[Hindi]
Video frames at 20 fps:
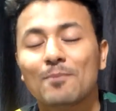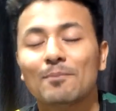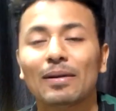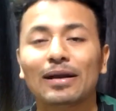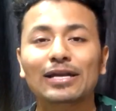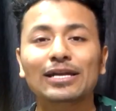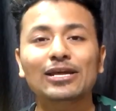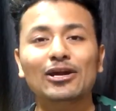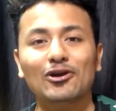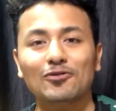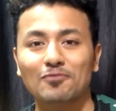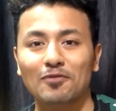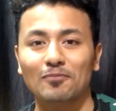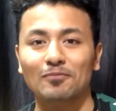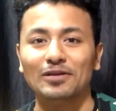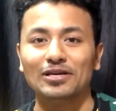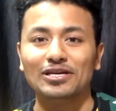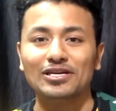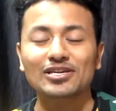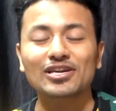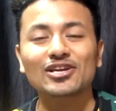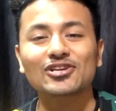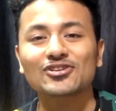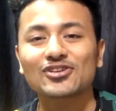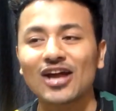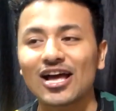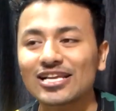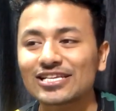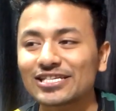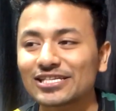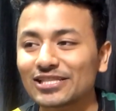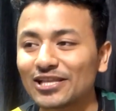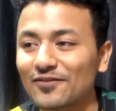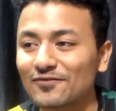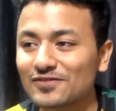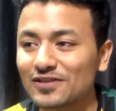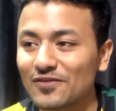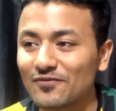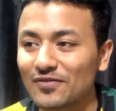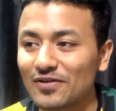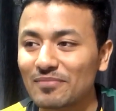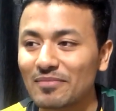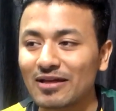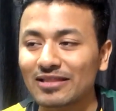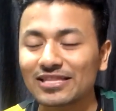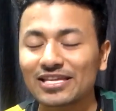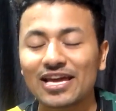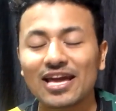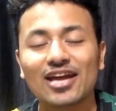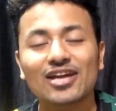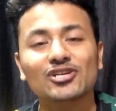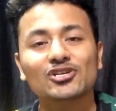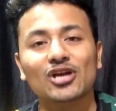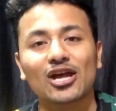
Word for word: बंटी और बबली यशराज की तरफ से फिल्म आती है